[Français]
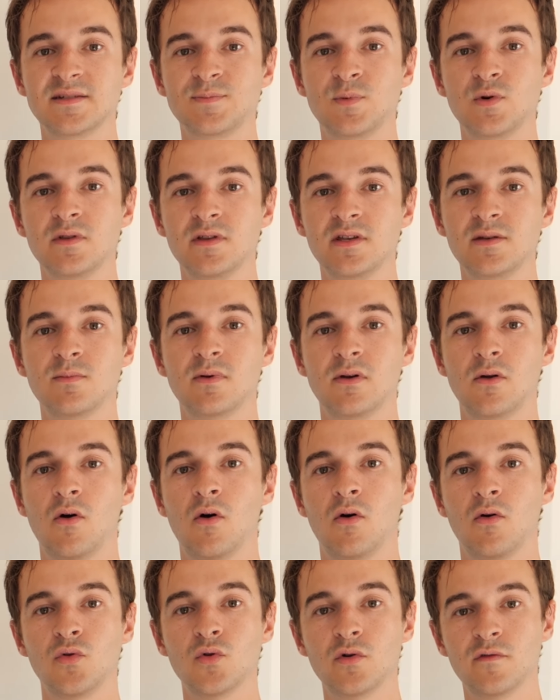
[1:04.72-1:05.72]
disponible
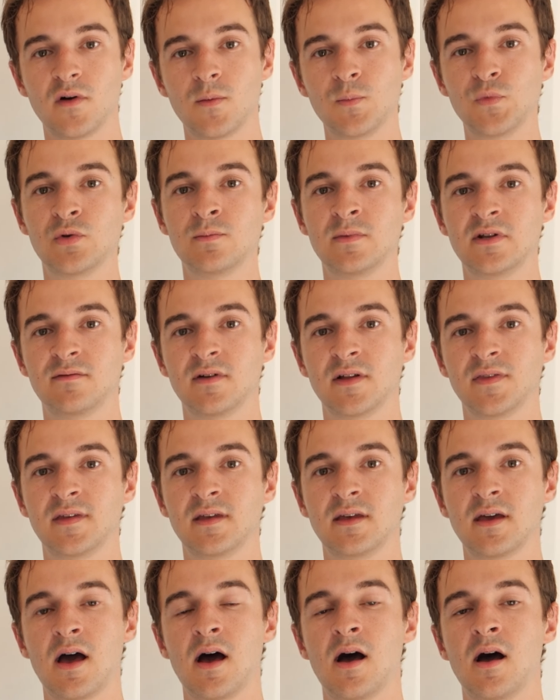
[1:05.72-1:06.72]
en novembre
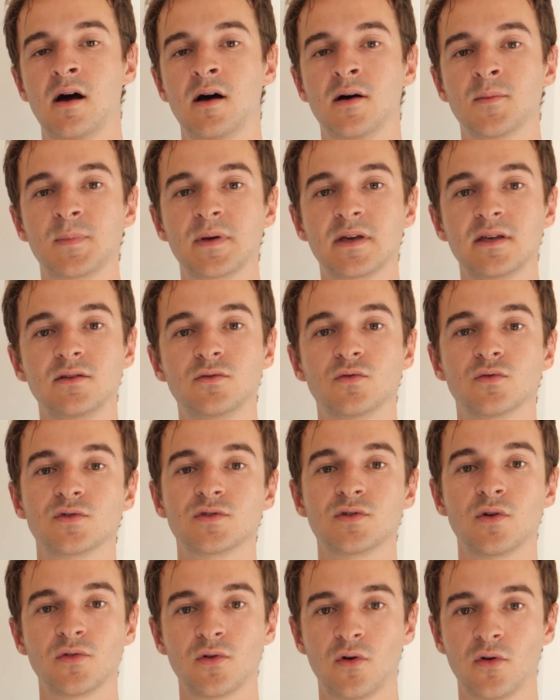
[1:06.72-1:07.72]
2021 à un prix de
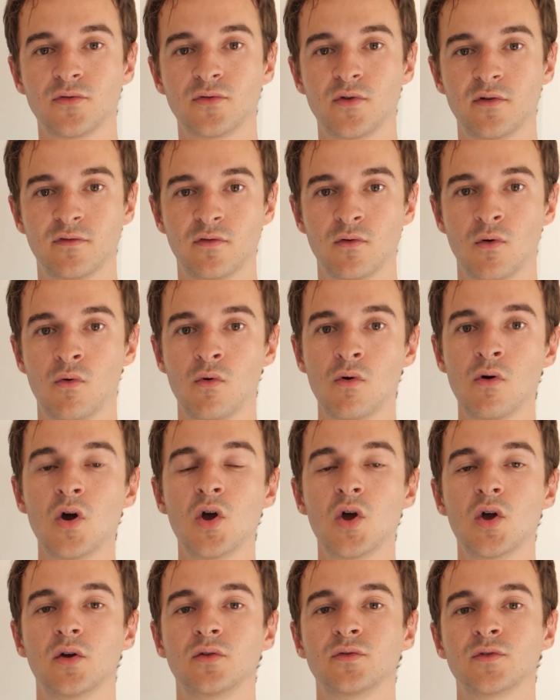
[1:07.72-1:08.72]
139 euros
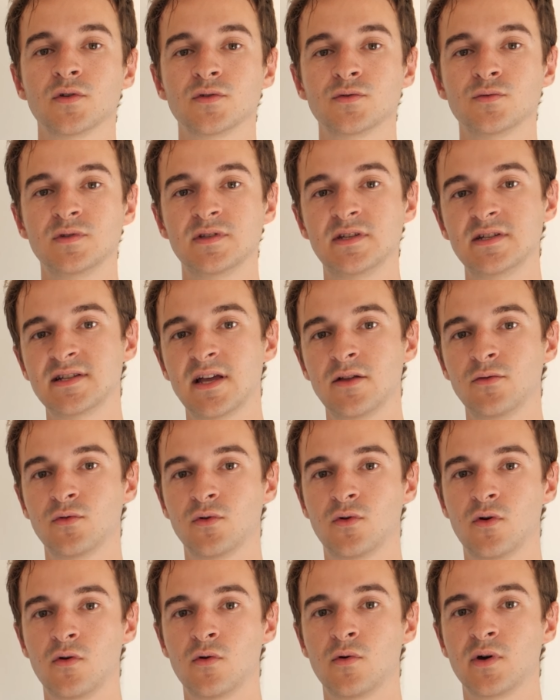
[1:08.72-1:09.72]
dans une dizaine
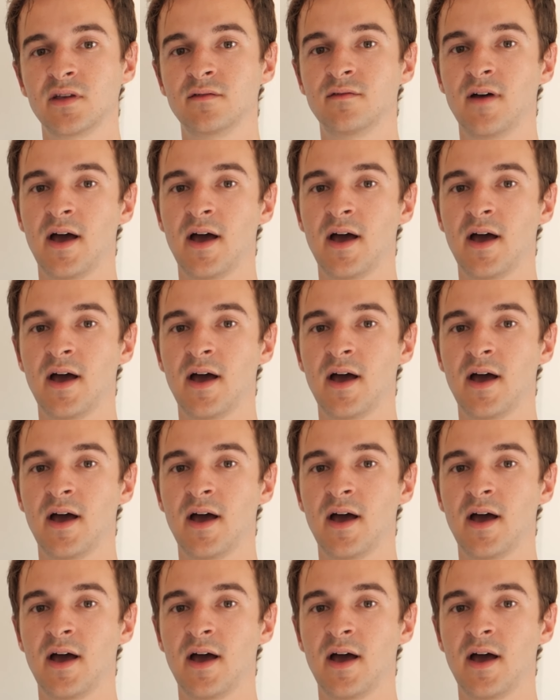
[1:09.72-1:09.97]
de coloris